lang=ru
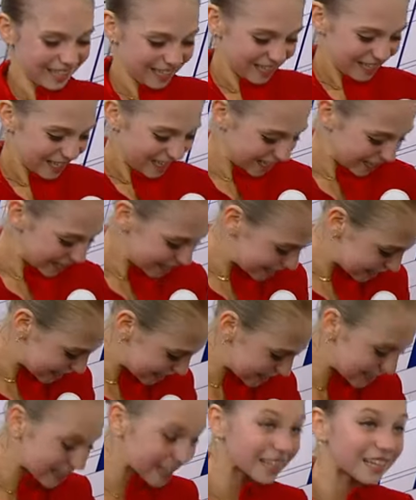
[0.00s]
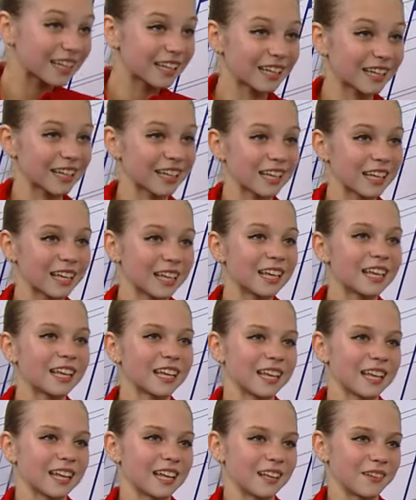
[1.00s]
Первый старт через две недели в
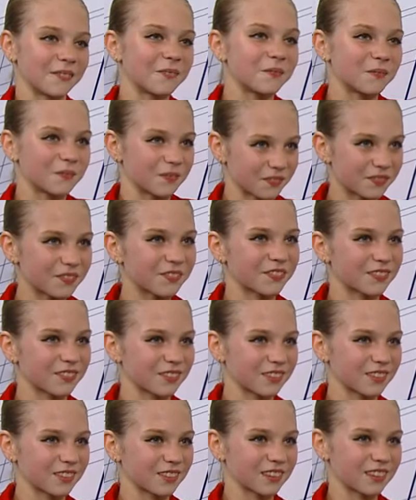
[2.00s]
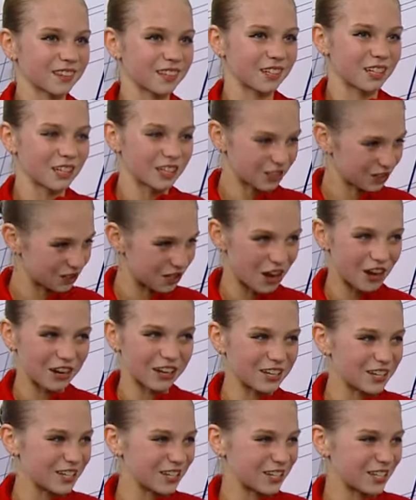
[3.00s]
Братиславе уже. Ждете с нетерпением? Да,
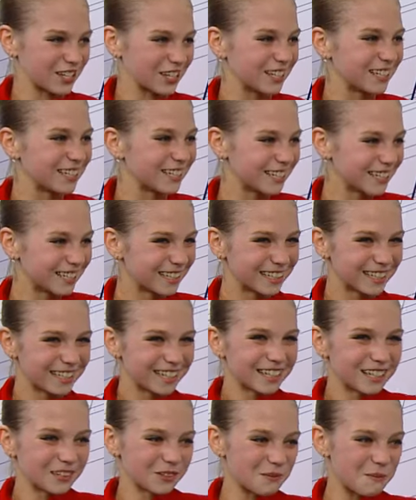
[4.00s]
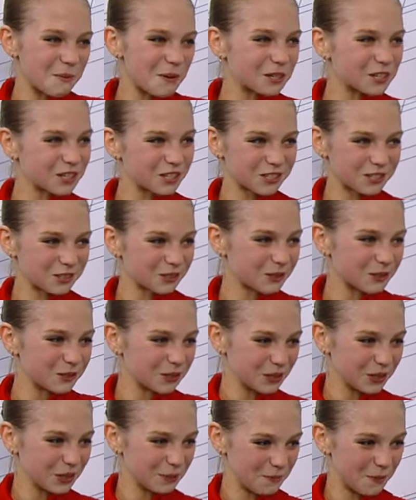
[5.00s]
конечно. Но больше жду
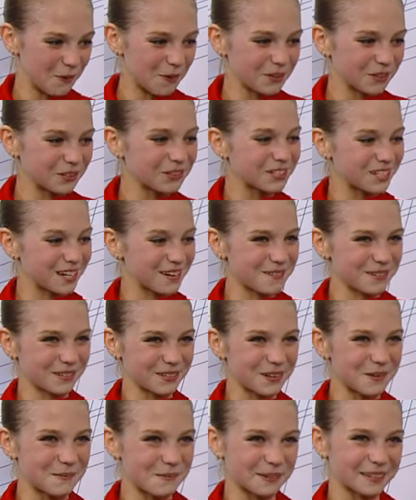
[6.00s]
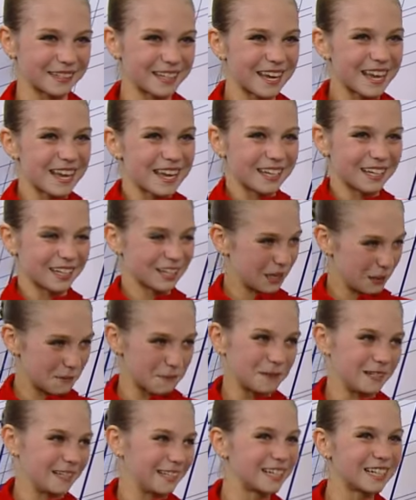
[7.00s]
Японию, Japan Open и
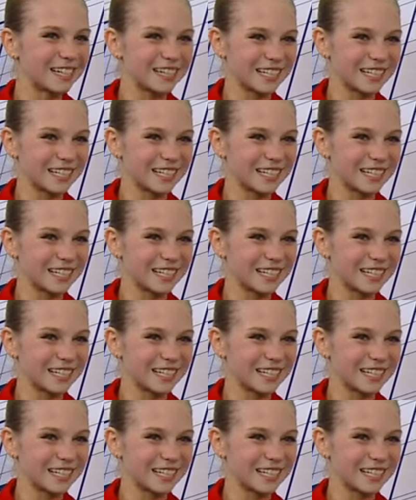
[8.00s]
Гран-при.